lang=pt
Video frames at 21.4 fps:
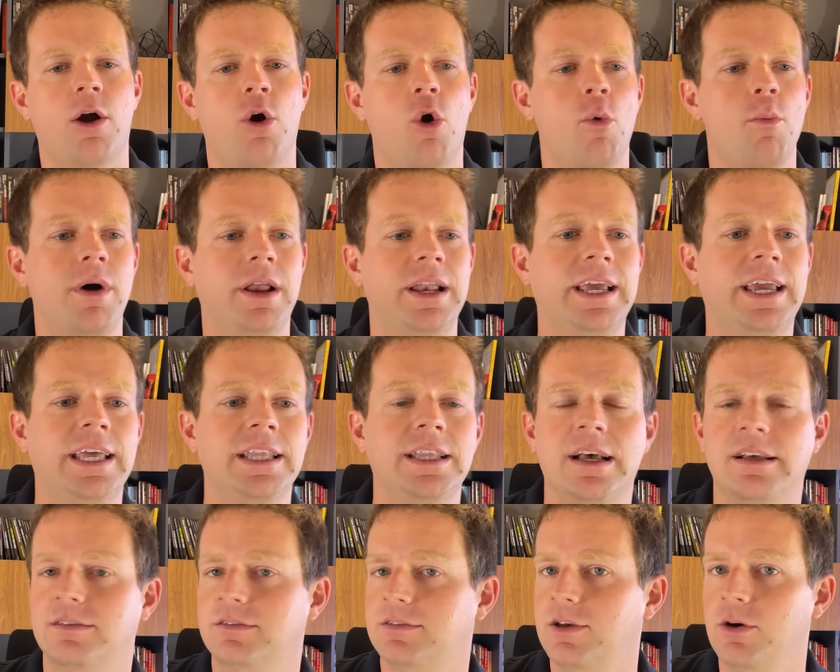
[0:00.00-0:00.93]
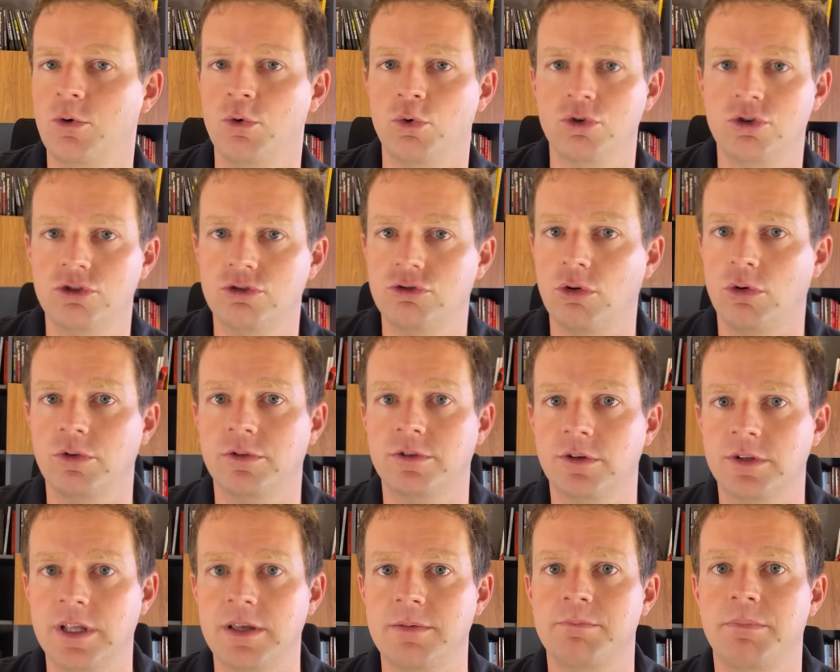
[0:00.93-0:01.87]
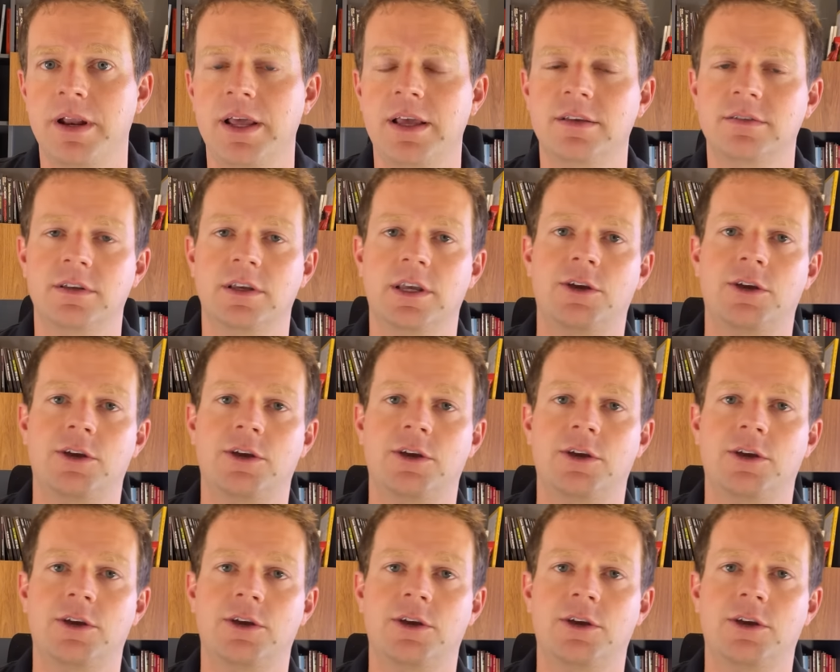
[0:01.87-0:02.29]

como a liquidação ou dissolução da empresa,